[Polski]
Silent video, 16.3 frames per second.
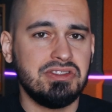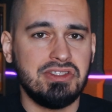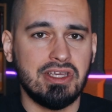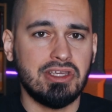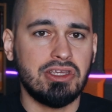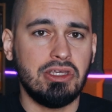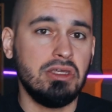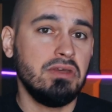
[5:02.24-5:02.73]

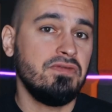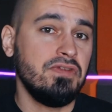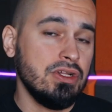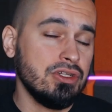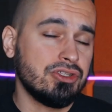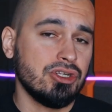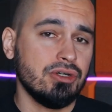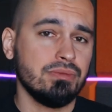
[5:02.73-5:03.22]
dzięki
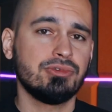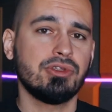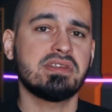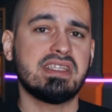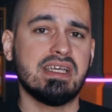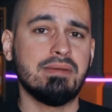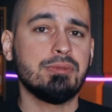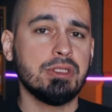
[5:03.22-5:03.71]
filtrom
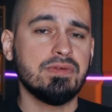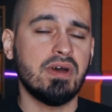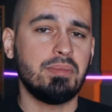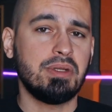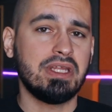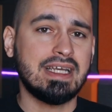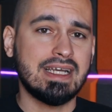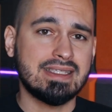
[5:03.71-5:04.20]
dostępnym w
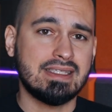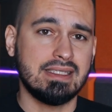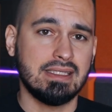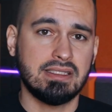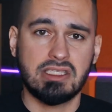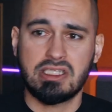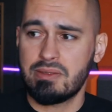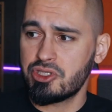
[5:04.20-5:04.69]

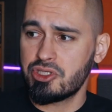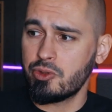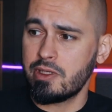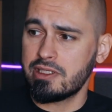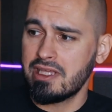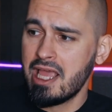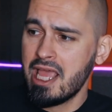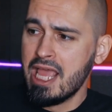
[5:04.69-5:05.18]
aplikacji. Chcesz na
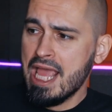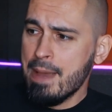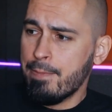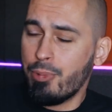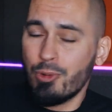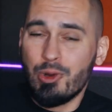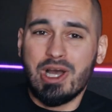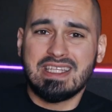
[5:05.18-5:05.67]
przykład
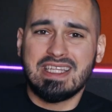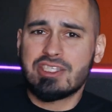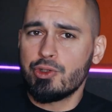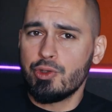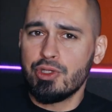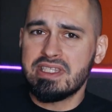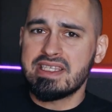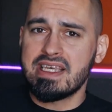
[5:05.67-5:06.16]

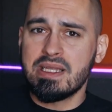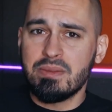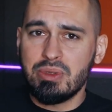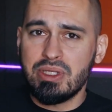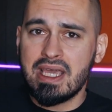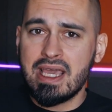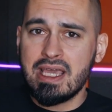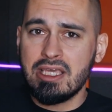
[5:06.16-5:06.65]
pogadać o lidze
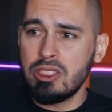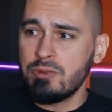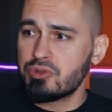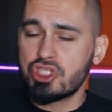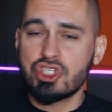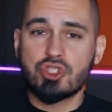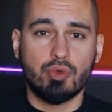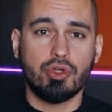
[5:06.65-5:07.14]
NBA i
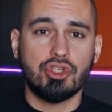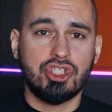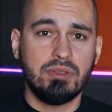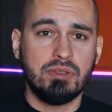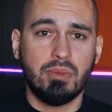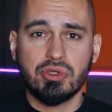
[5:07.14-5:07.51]
przyszłości